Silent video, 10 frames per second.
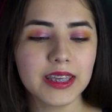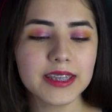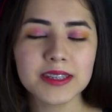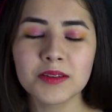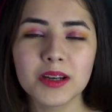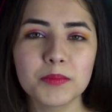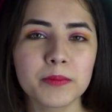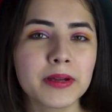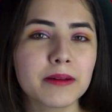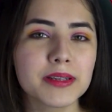Y esta no es la
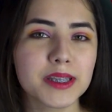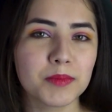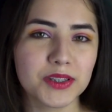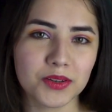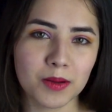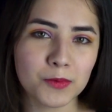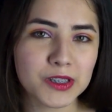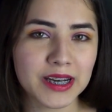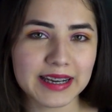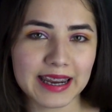primera vez que
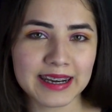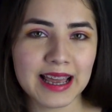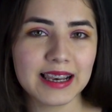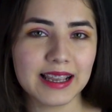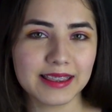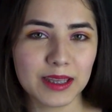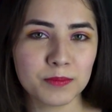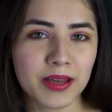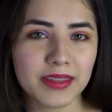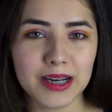mencionamos en el canal el
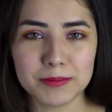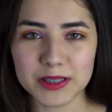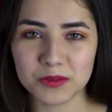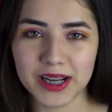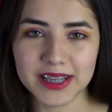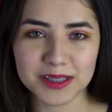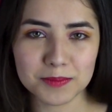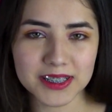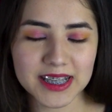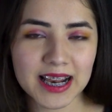tema de la basura
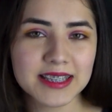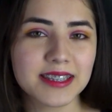espacial,